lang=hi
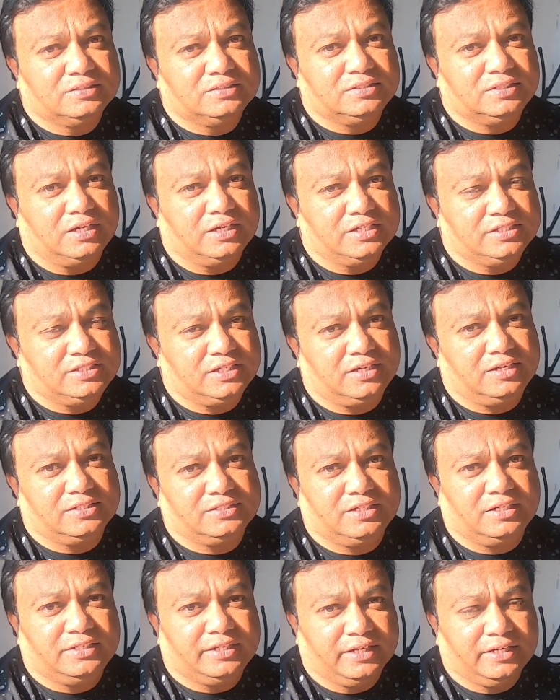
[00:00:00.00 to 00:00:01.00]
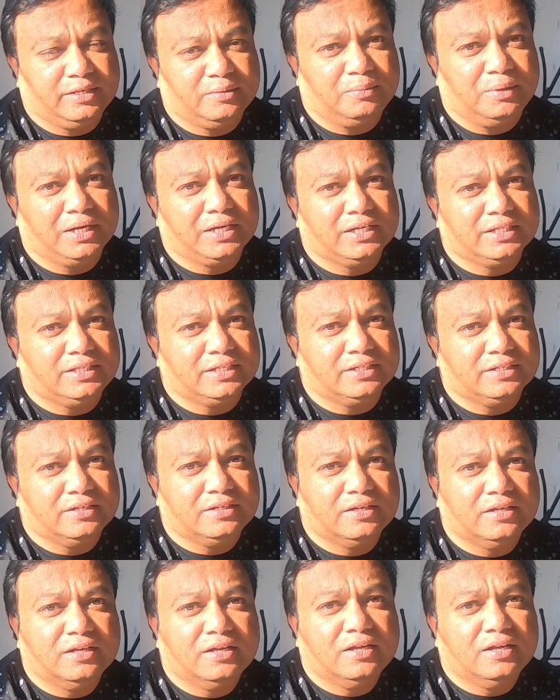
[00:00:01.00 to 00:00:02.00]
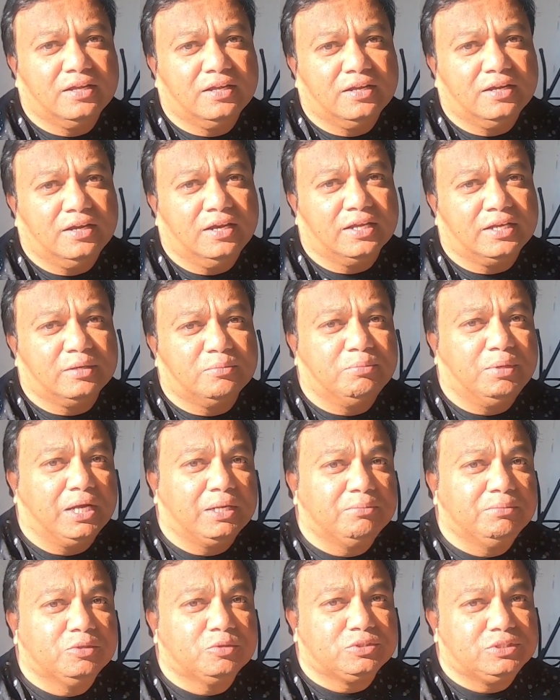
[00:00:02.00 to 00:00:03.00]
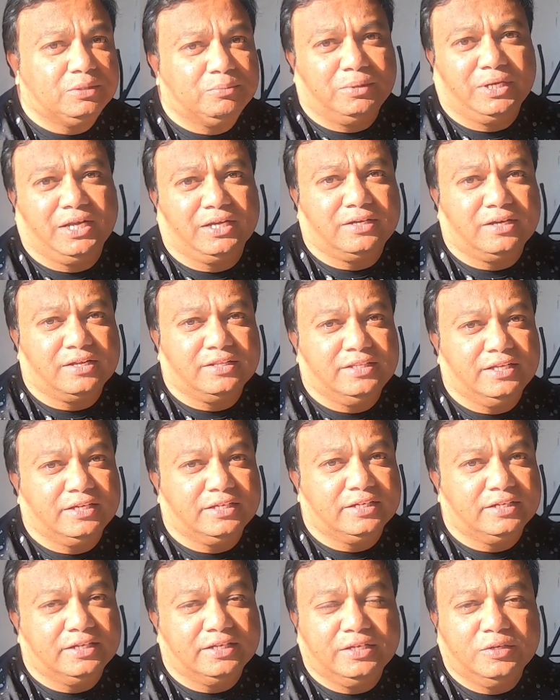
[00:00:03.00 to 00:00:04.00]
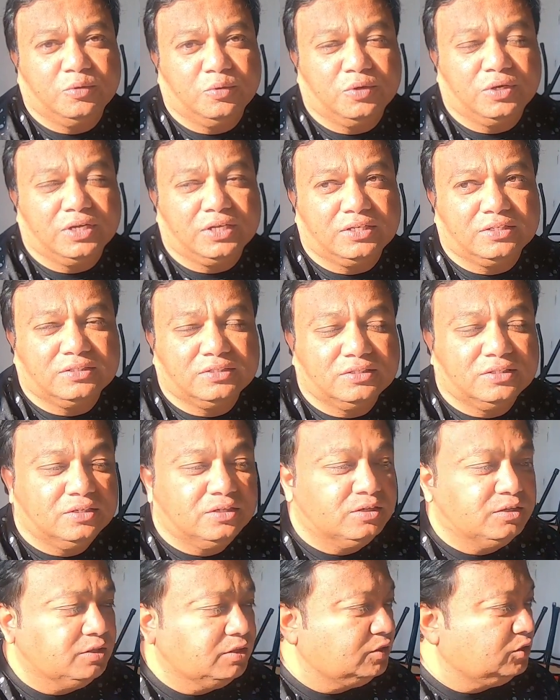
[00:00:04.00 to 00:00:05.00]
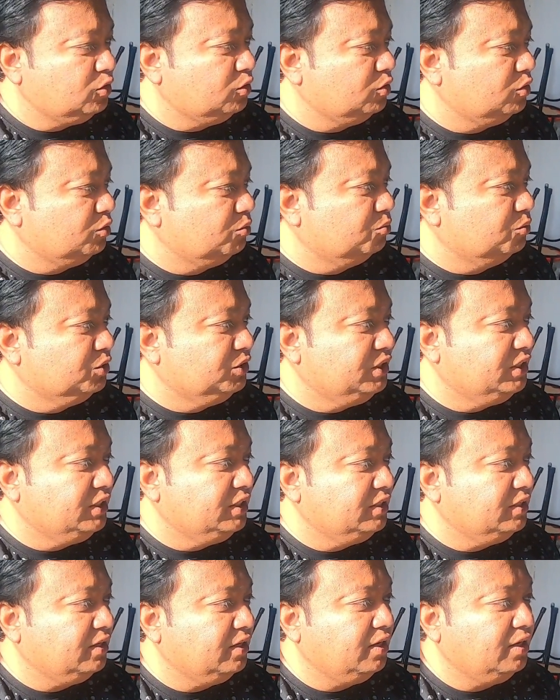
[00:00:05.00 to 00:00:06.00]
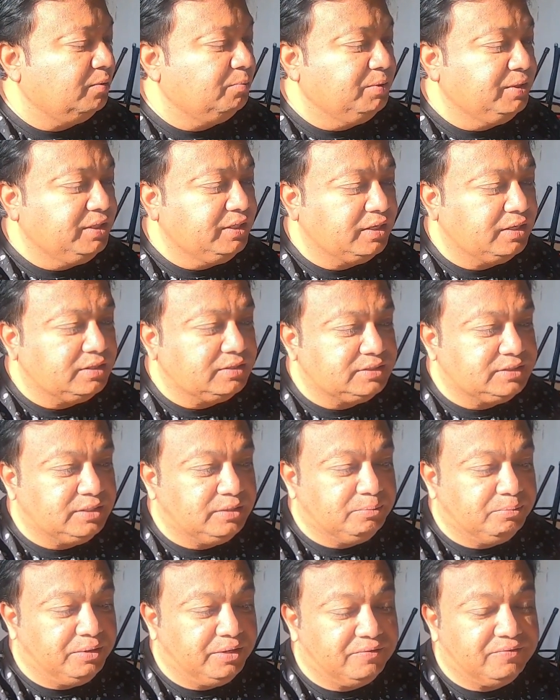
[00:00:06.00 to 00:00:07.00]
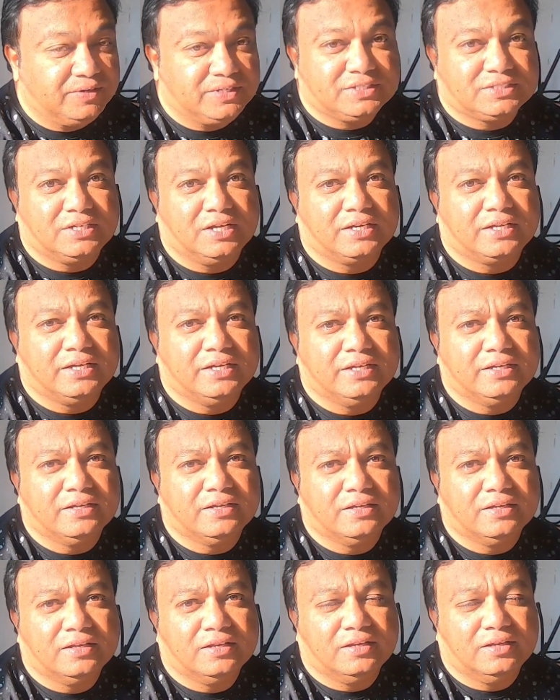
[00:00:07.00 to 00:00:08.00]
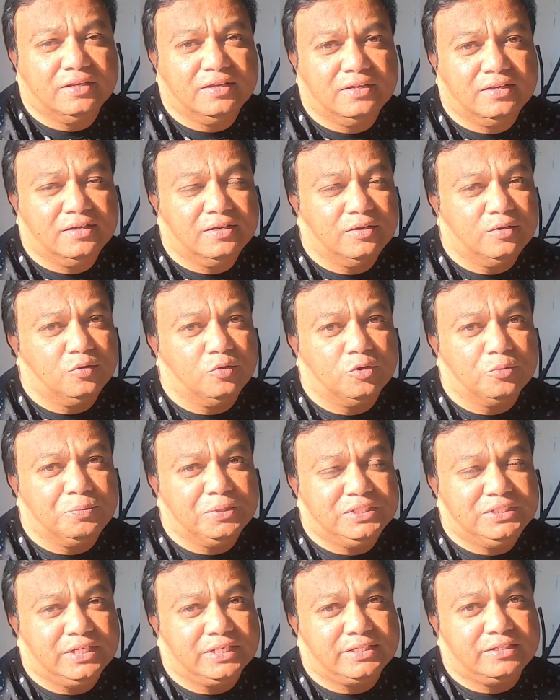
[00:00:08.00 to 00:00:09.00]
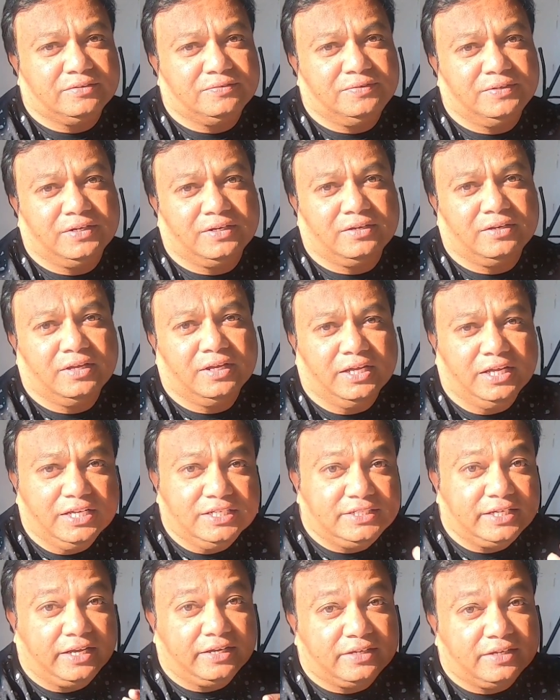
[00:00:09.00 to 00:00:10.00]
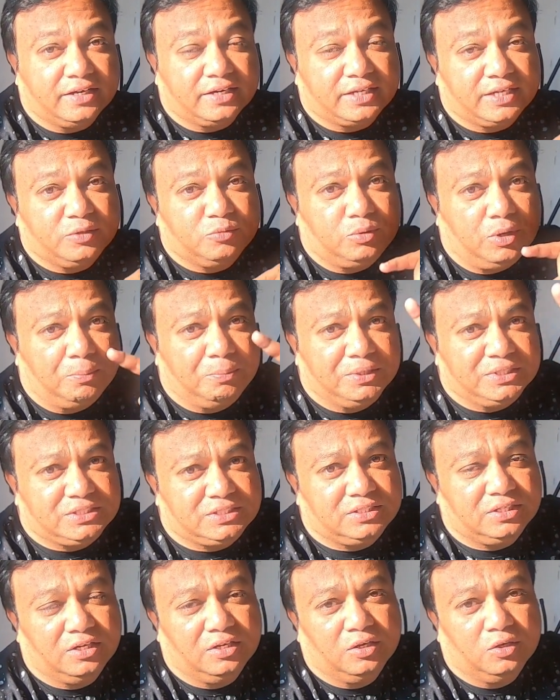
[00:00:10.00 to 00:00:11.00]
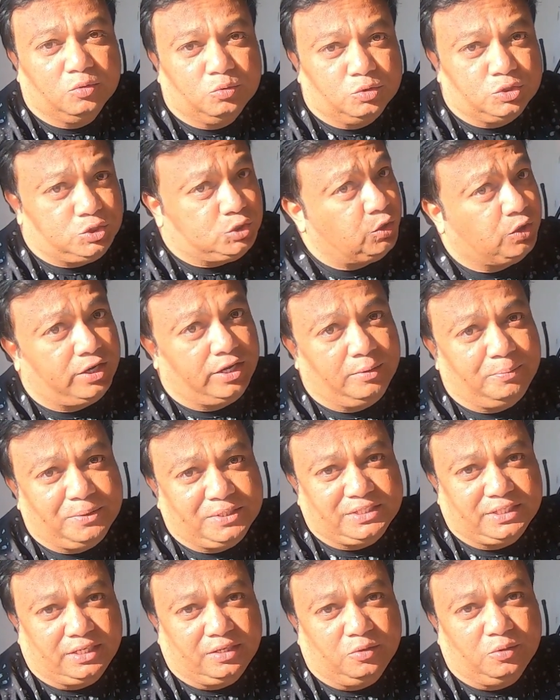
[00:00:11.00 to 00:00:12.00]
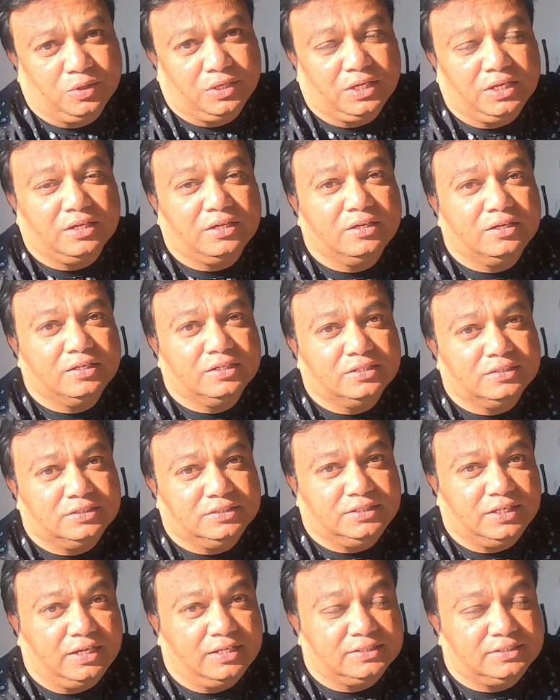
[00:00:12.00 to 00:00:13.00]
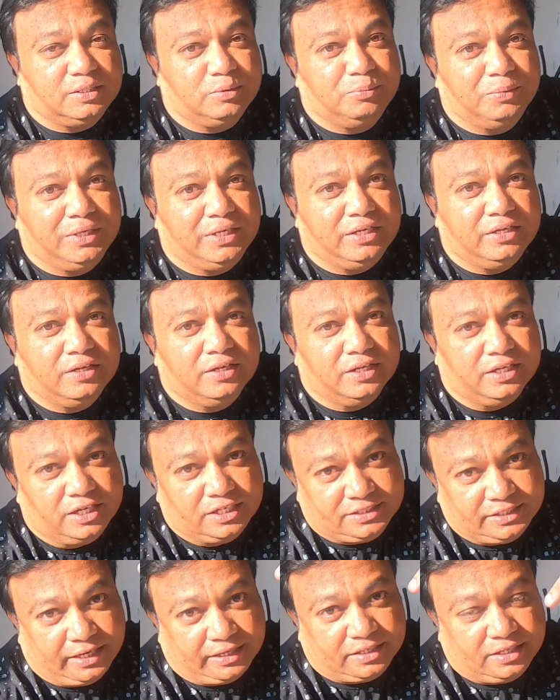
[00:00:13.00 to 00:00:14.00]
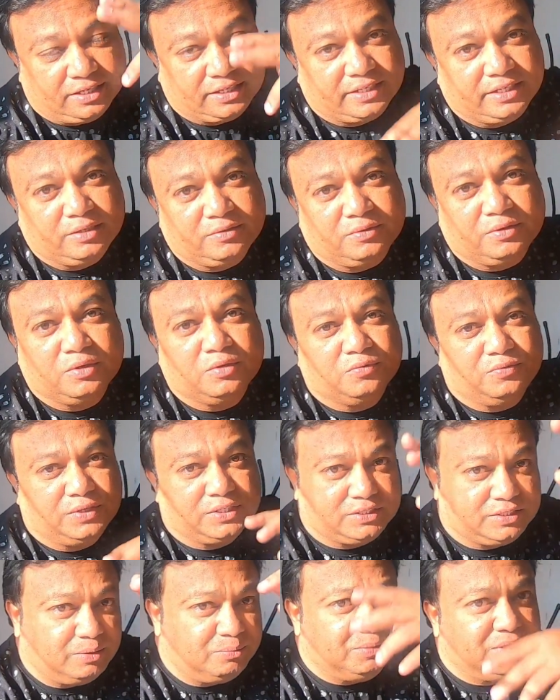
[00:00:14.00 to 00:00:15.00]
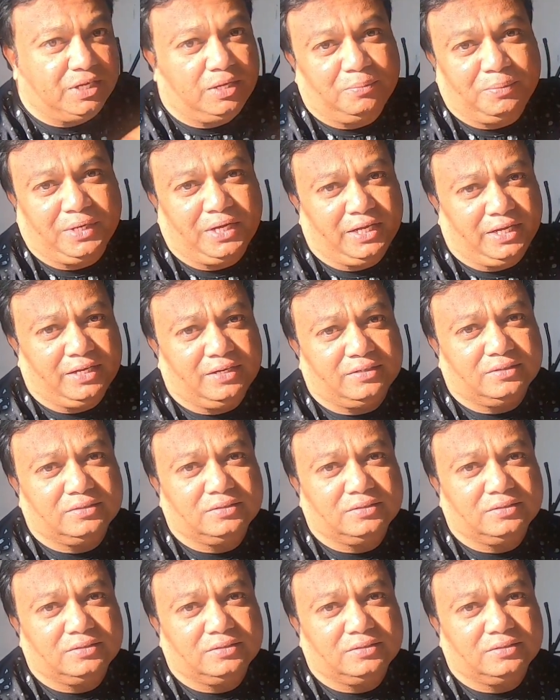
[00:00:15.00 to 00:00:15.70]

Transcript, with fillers: साढ़े चार हज़ार टेंगे मांगे थे लेकिन बाद में उसने मना कर दिया कि नहीं होगा तो मुझे अभी यहाँ से ब्रेकफास्ट करके रोड पे जाके फिर हिचैक करके वापस उस चौराहे पे जाना होगा जहाँ से मैं हिचैक करके फर्स्ट टाइम यहाँ पे आया